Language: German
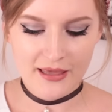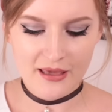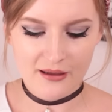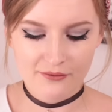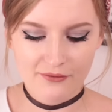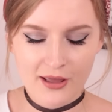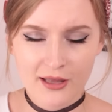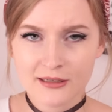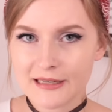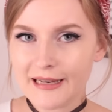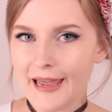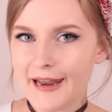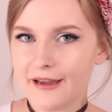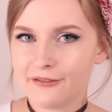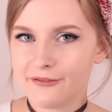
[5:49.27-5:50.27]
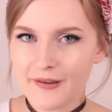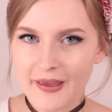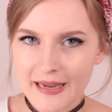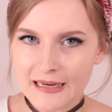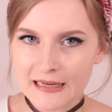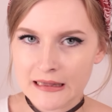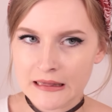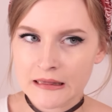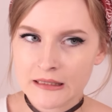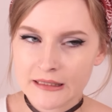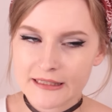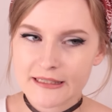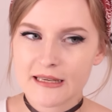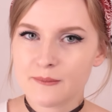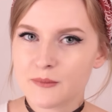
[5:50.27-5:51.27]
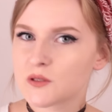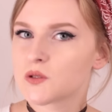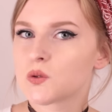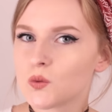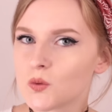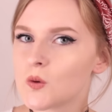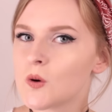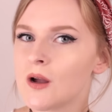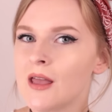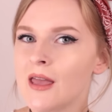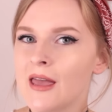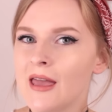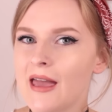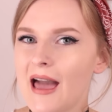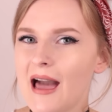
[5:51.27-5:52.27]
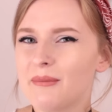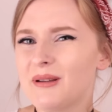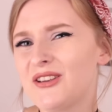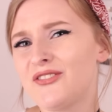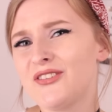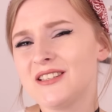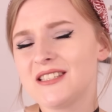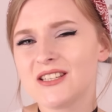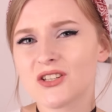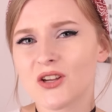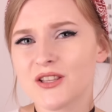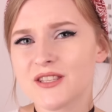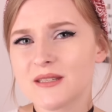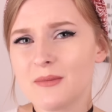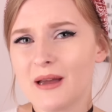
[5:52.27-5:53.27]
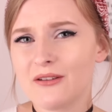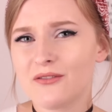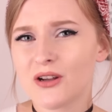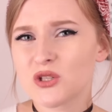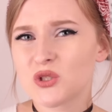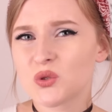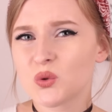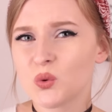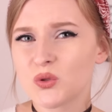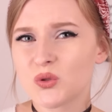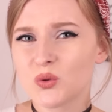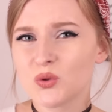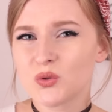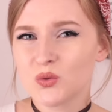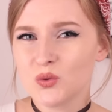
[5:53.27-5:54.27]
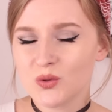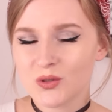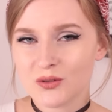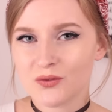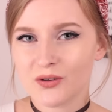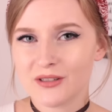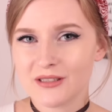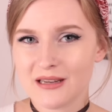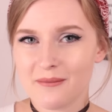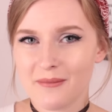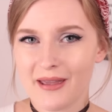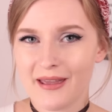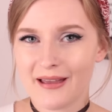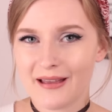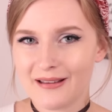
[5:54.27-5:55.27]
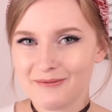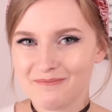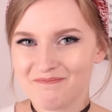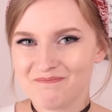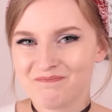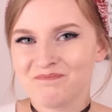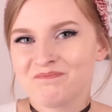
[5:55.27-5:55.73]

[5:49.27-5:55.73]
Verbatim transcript: ja, war ein kleiner Fail. Ich gebe es zu. Aber ich finde den trotzdem einfach so, so süß. Von dem her,